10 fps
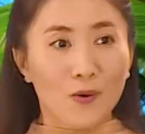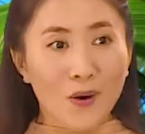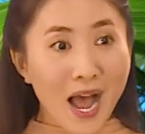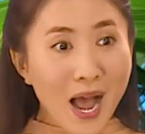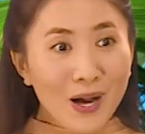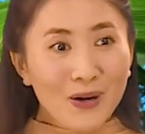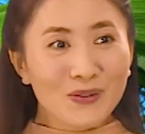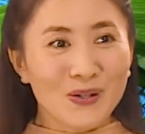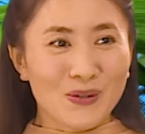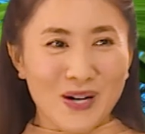
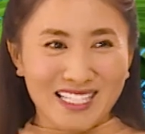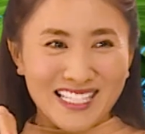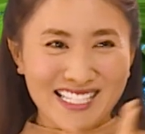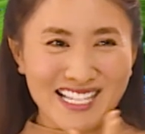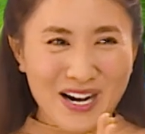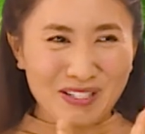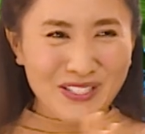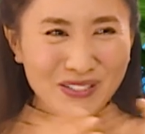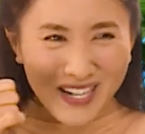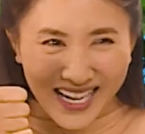Wow, Hoàng Kỳ
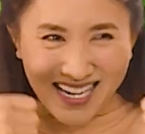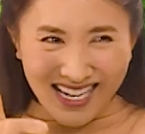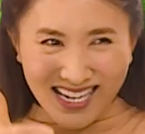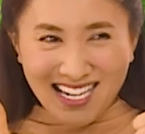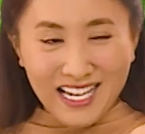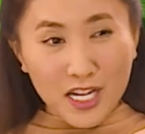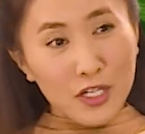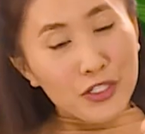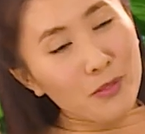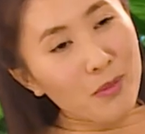giỏi quá à. à.
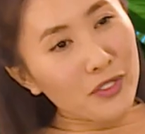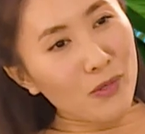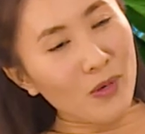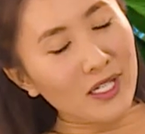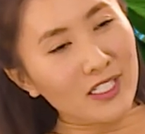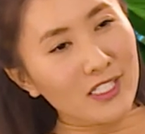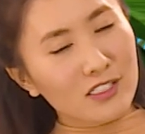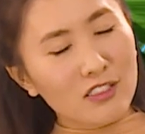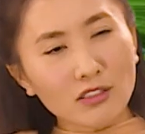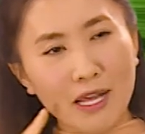Nhưng mà trong Hoàng
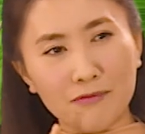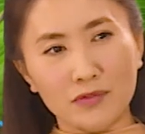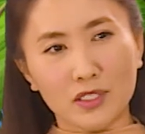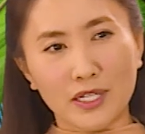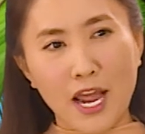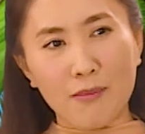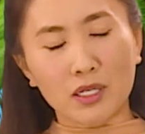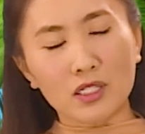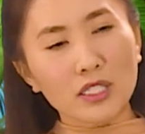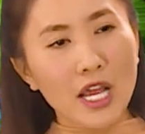Kỳ có thành phần nào
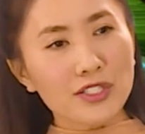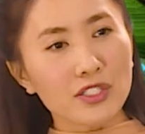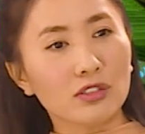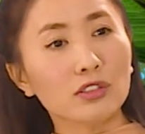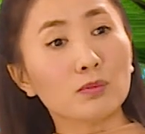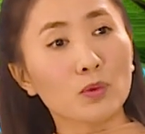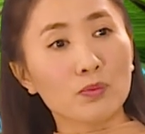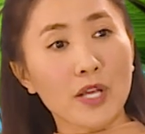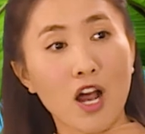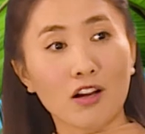mà có thể chữa được
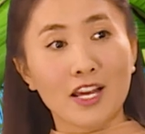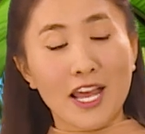mụn nhọt?